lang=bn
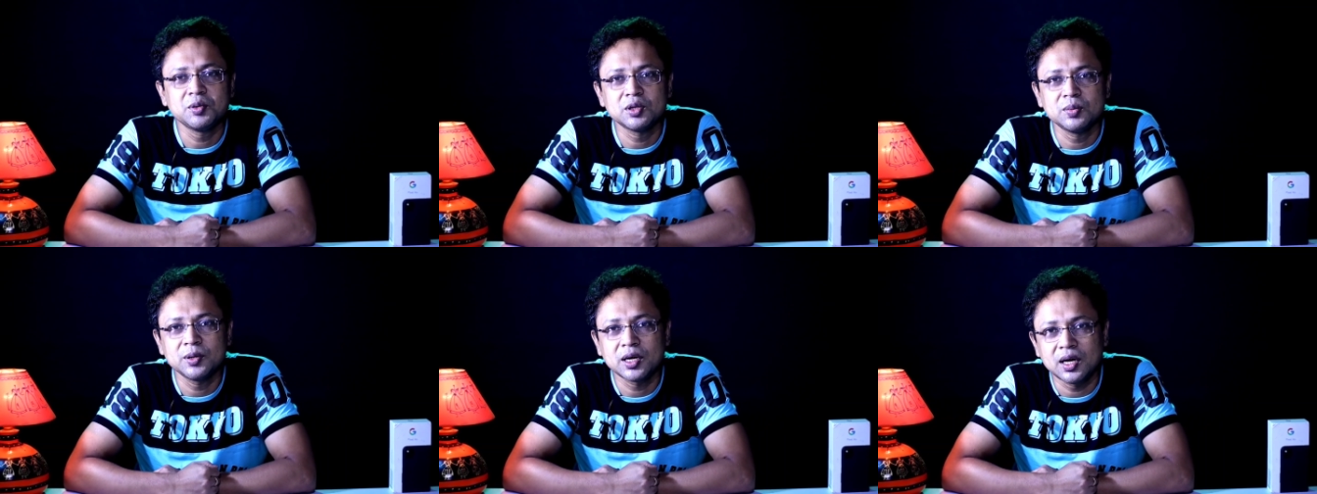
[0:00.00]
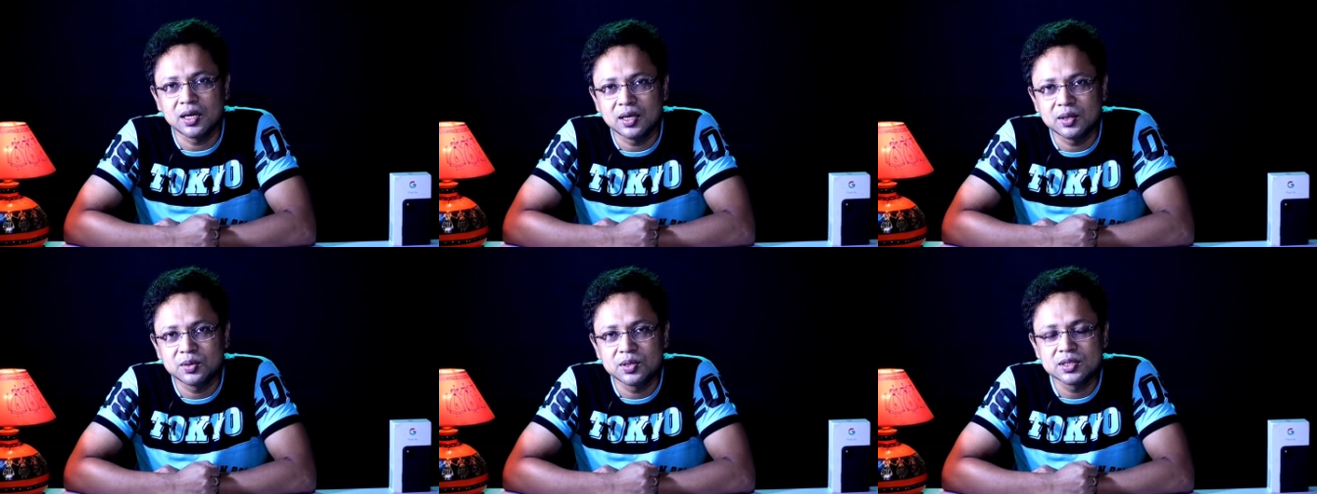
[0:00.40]
রিয়েলমি
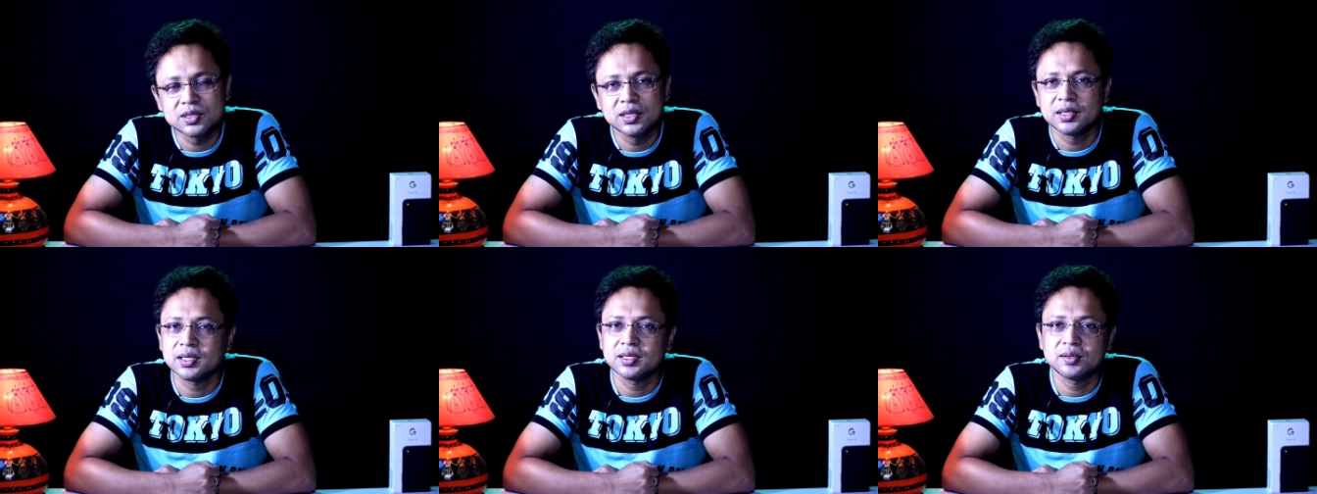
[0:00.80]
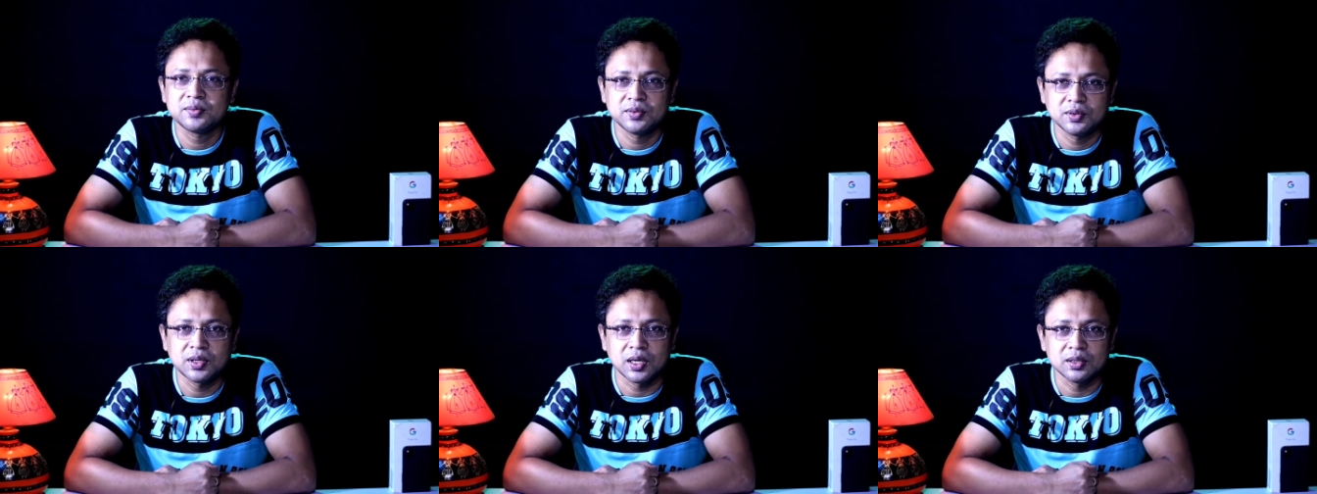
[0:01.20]
প্রথমে কালার ওয়েস
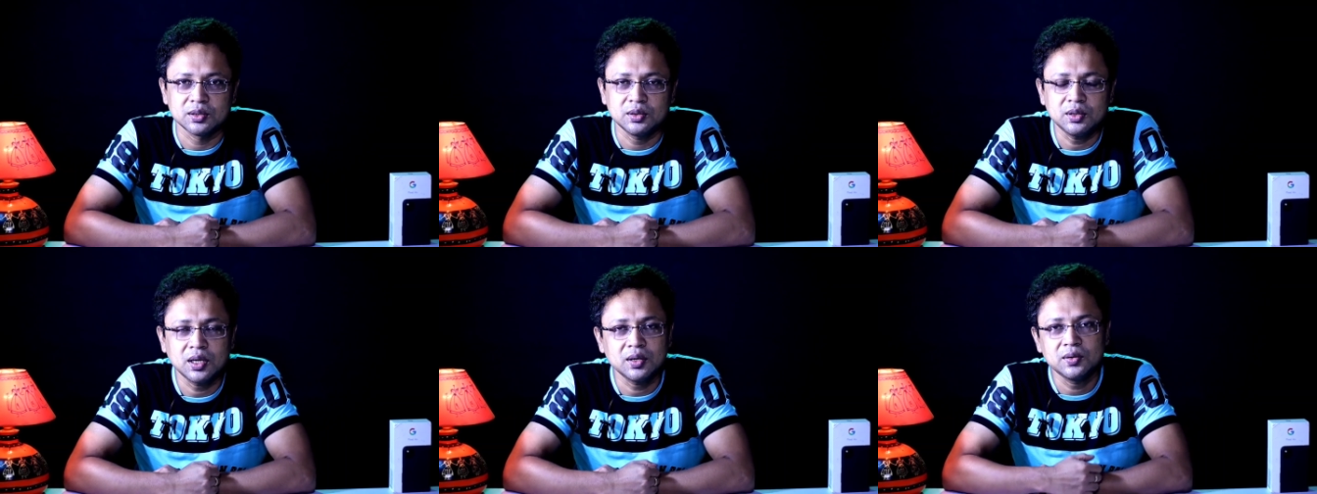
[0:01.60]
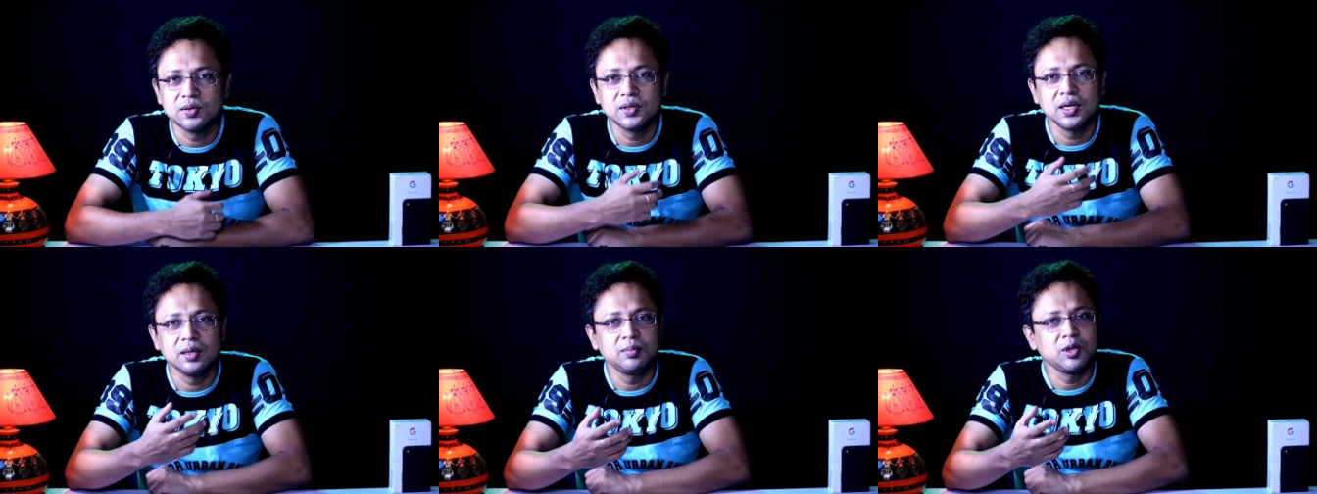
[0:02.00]
দিয়ে তাদের ফোন
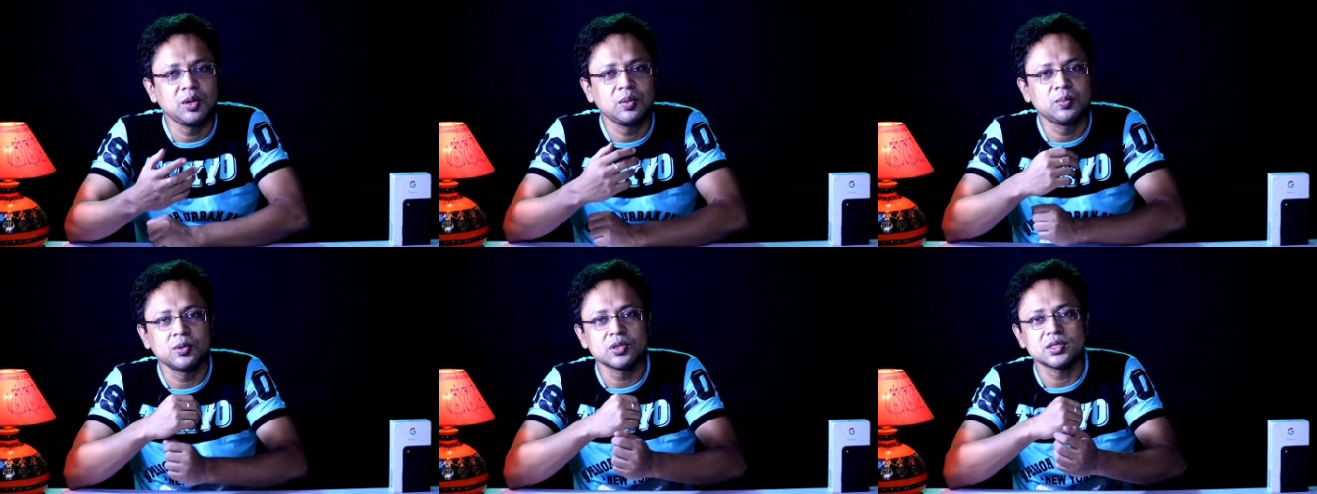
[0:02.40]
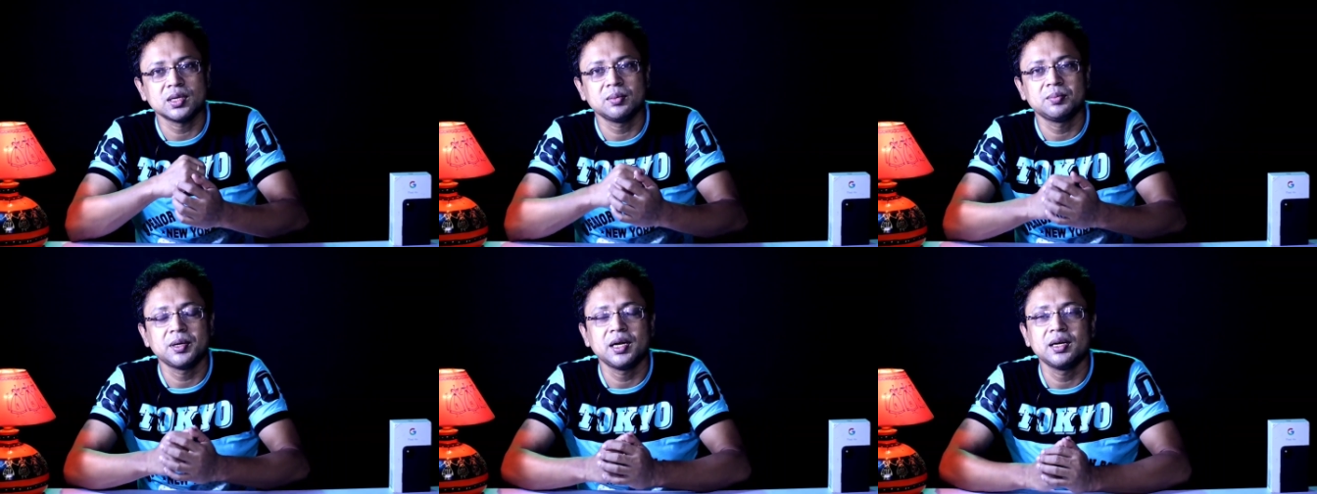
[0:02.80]
আনতো কারণ রিয়েলমি
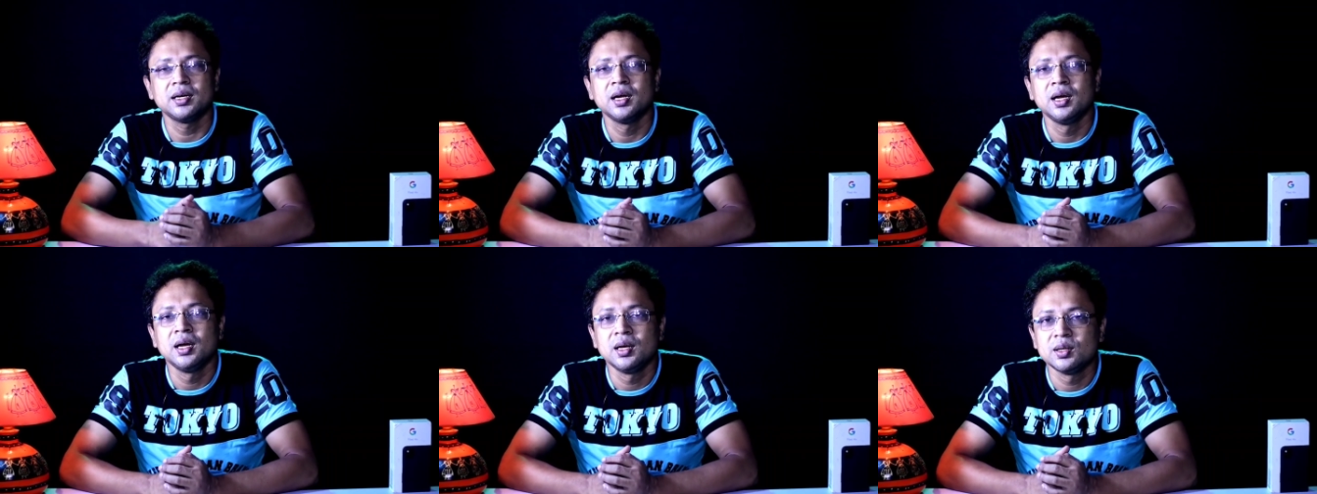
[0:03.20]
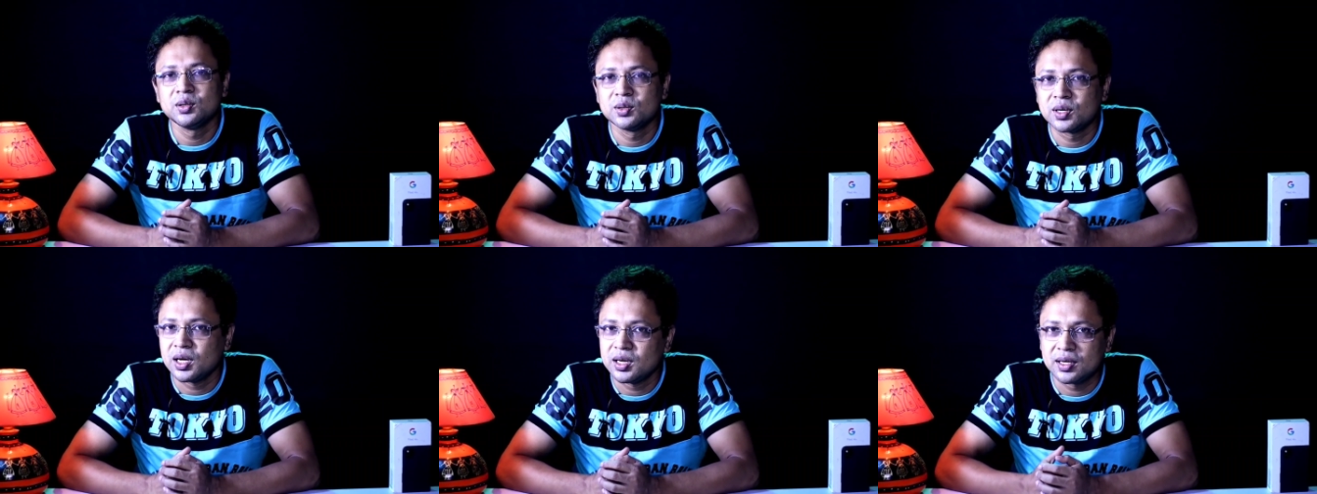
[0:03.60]
ওপোর সাব ব্র্যান্ড